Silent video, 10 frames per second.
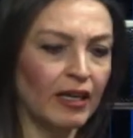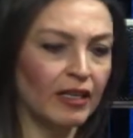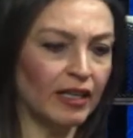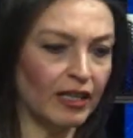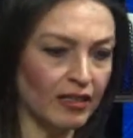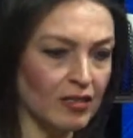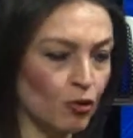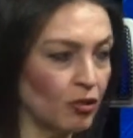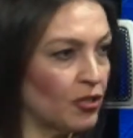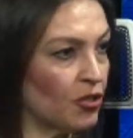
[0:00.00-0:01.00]
Ee, nasıl
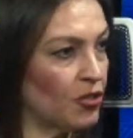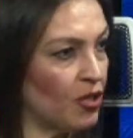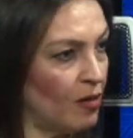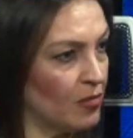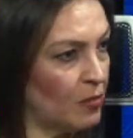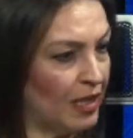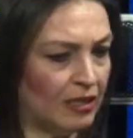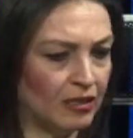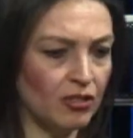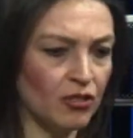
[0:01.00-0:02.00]
yola çıkacağımız
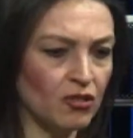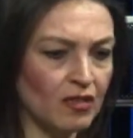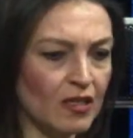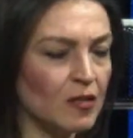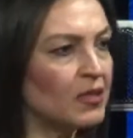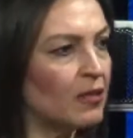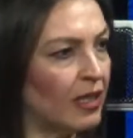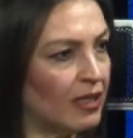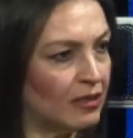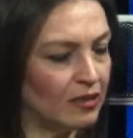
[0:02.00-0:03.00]
bellidir. Evet. İşin tespiti
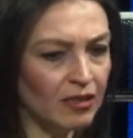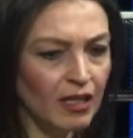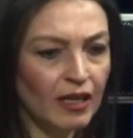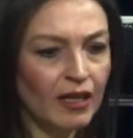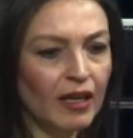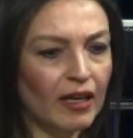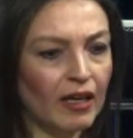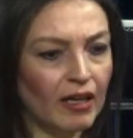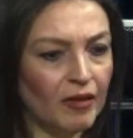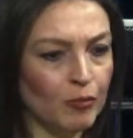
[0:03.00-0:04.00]
bellidir.
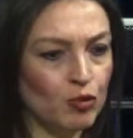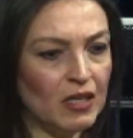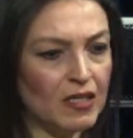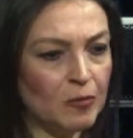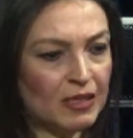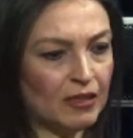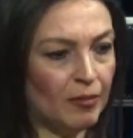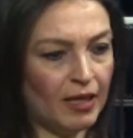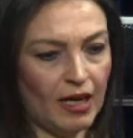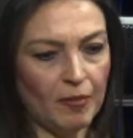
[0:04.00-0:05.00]
Ee, ve bu tespitle
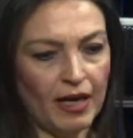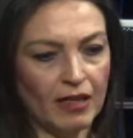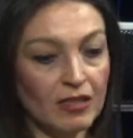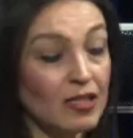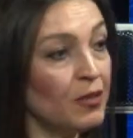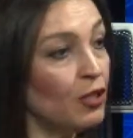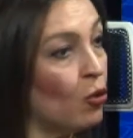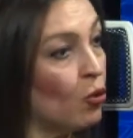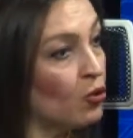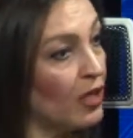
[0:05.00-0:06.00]
beraber nasıl bir
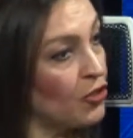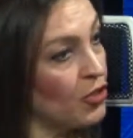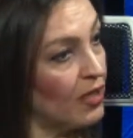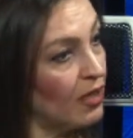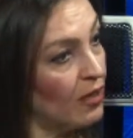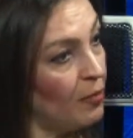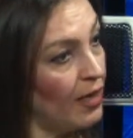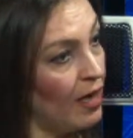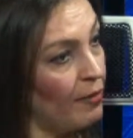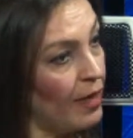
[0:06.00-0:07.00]
yolda şirketle
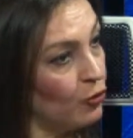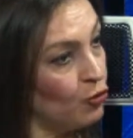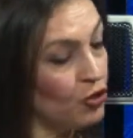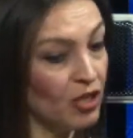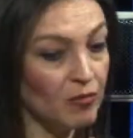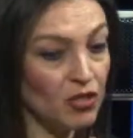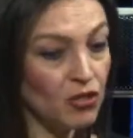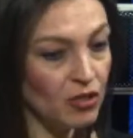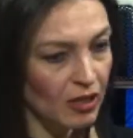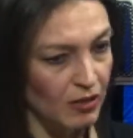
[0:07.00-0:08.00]
beraber yürüyeceğimiz,
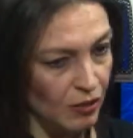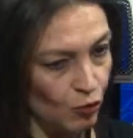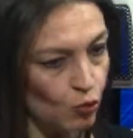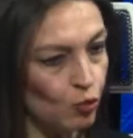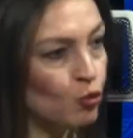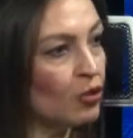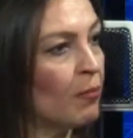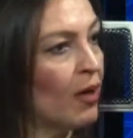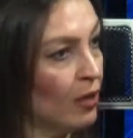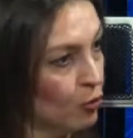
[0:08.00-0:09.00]
şirketin
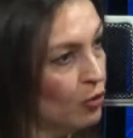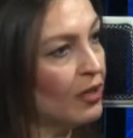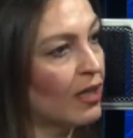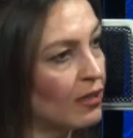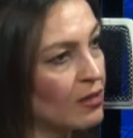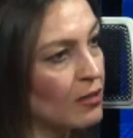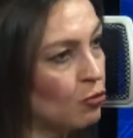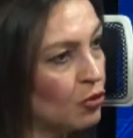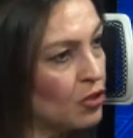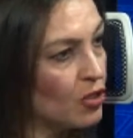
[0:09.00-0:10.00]
kültürüne bağlı olarak nasıl
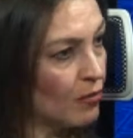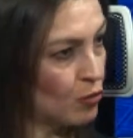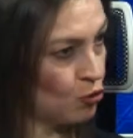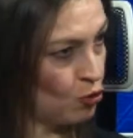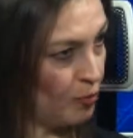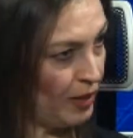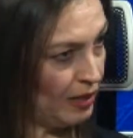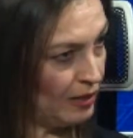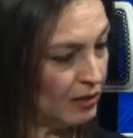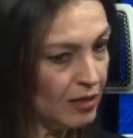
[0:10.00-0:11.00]
yürüyeceğimiz çok
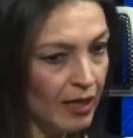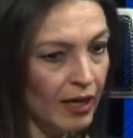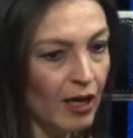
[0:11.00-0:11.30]
bellidir.